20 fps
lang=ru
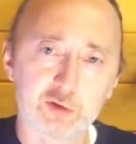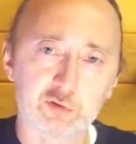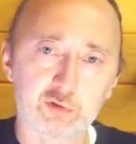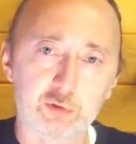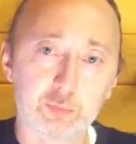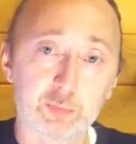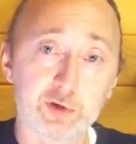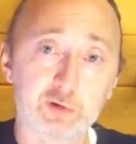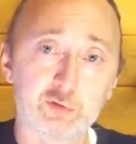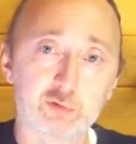
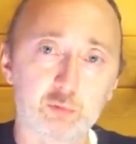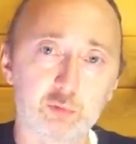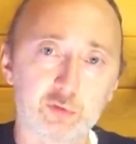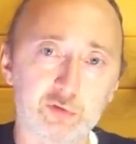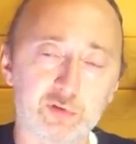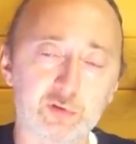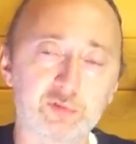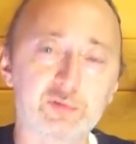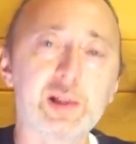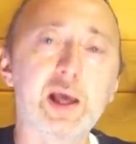чтобы
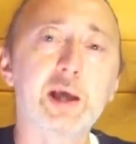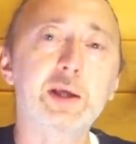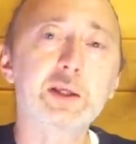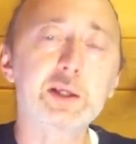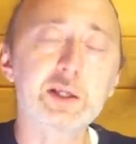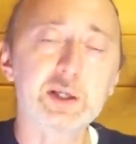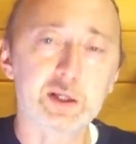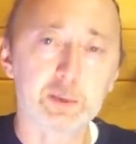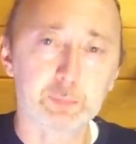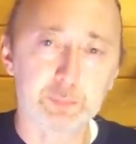ресурсов для
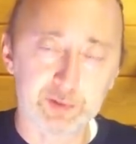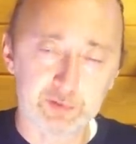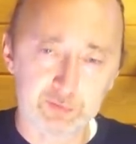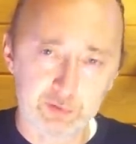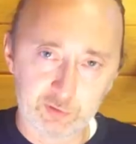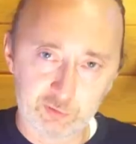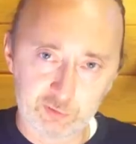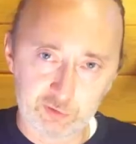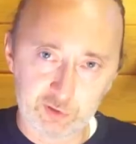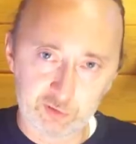их
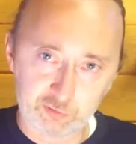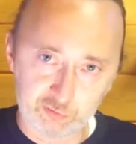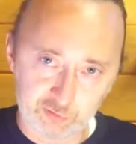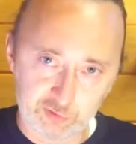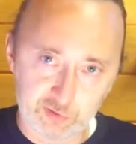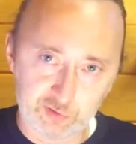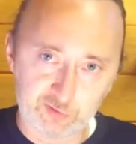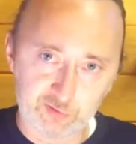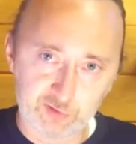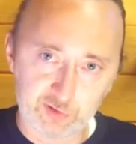привычной
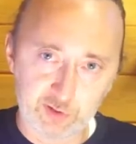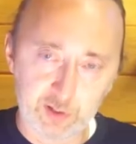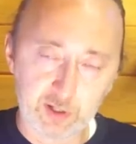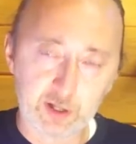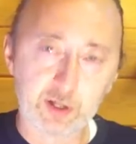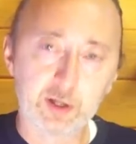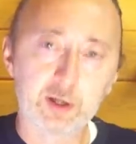жизни –